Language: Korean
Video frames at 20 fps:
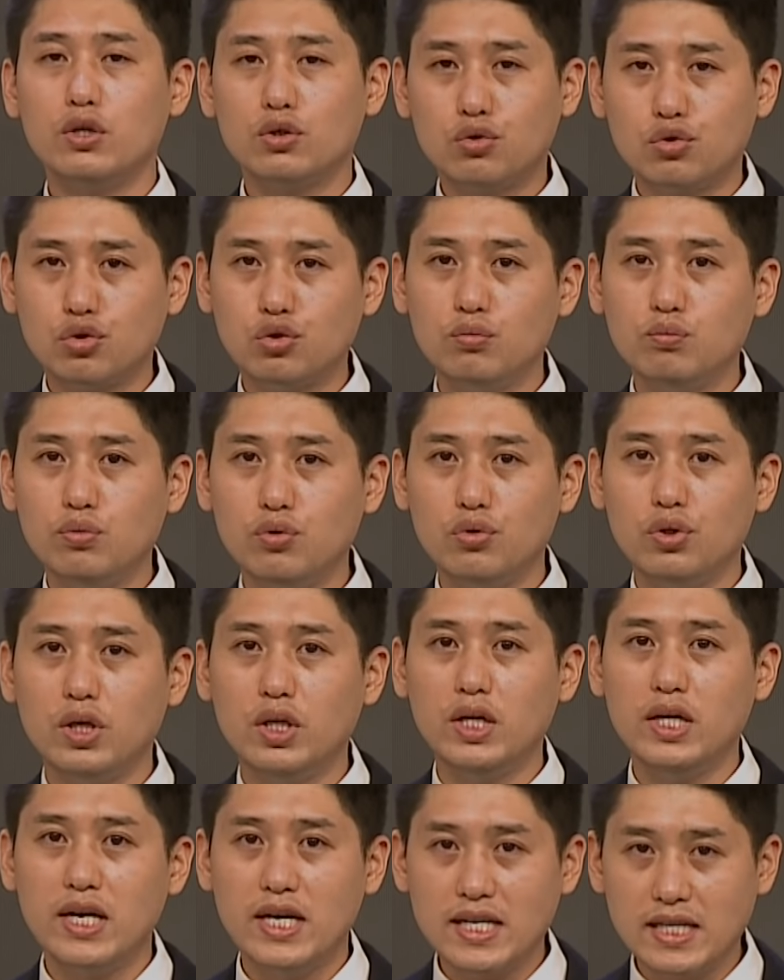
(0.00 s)

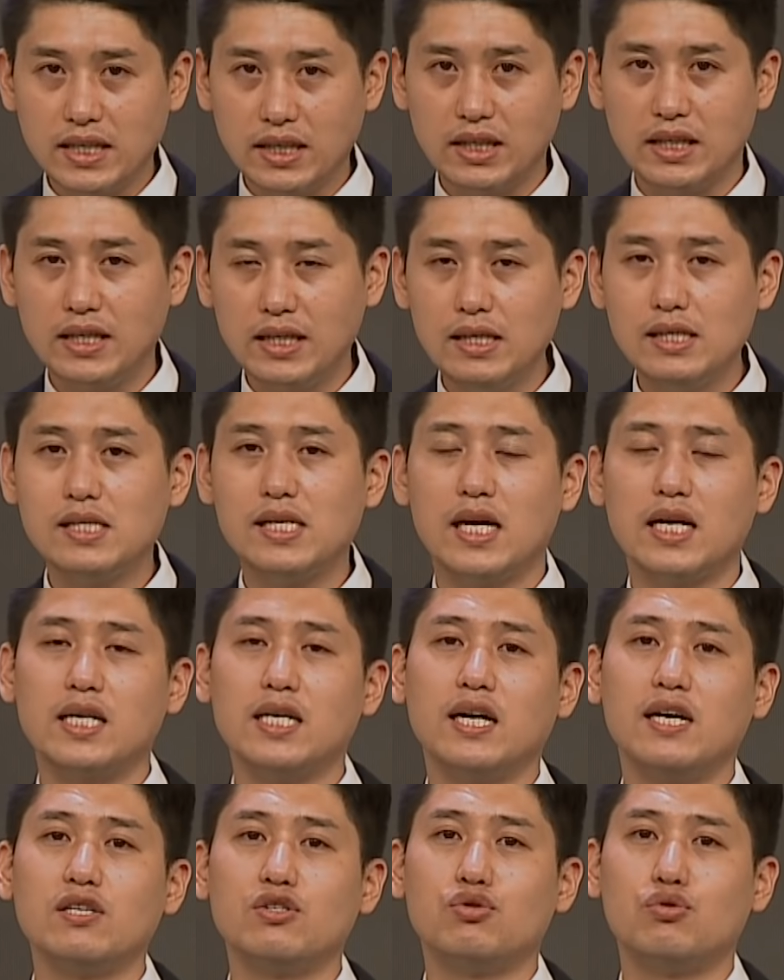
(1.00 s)
충분히 이의
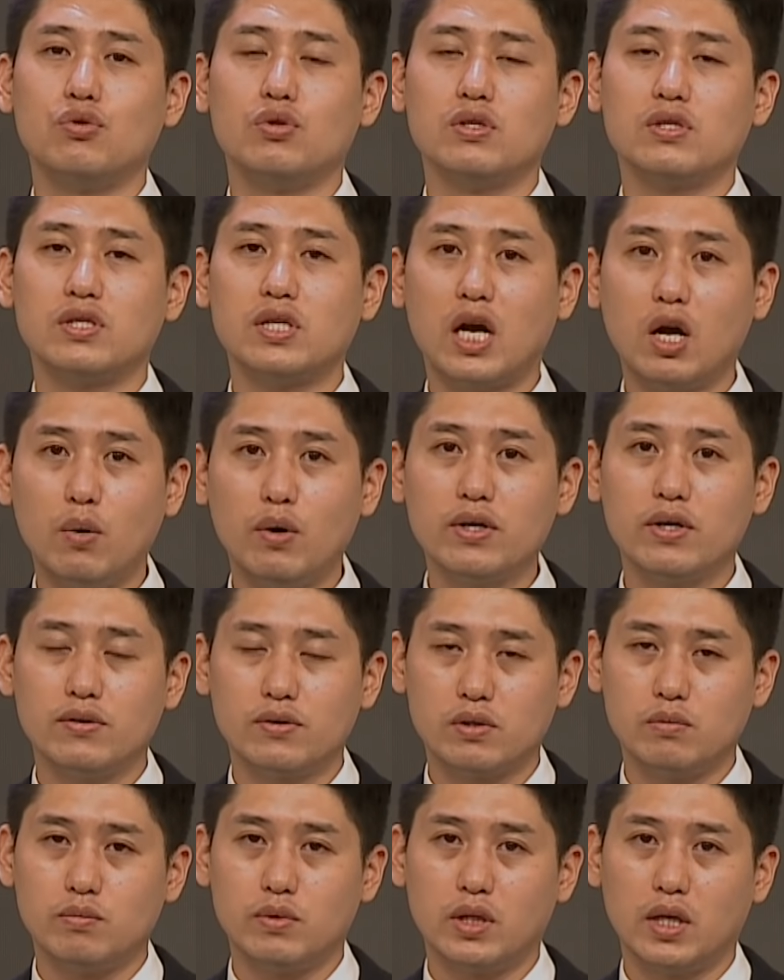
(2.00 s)
제기할 수 있는
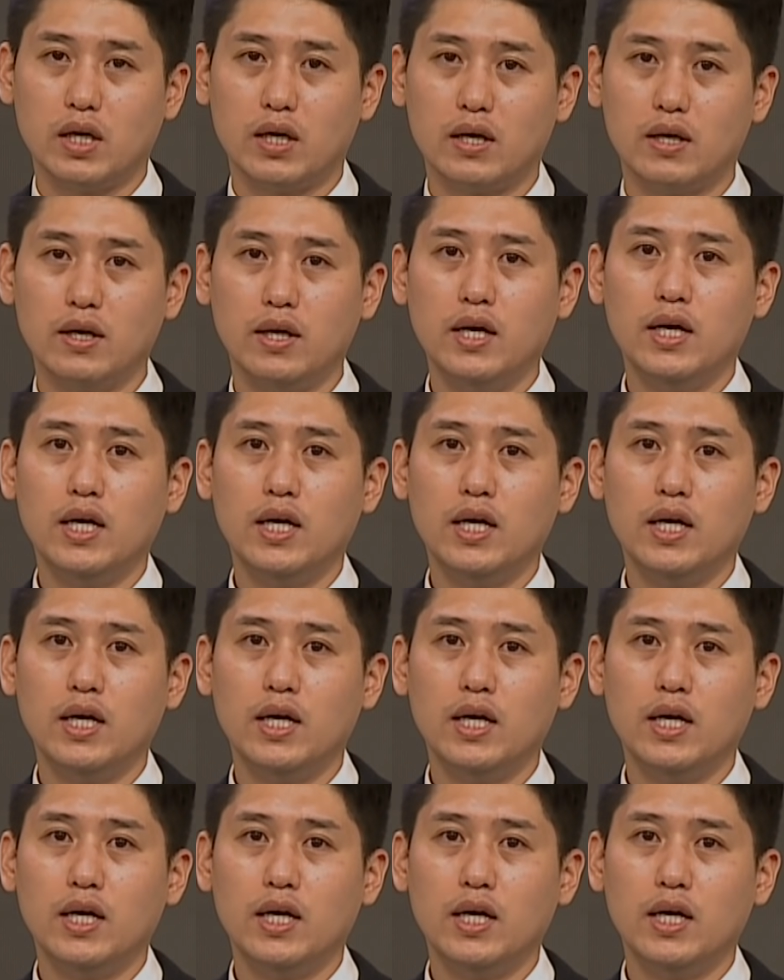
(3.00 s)
상황이었습니다.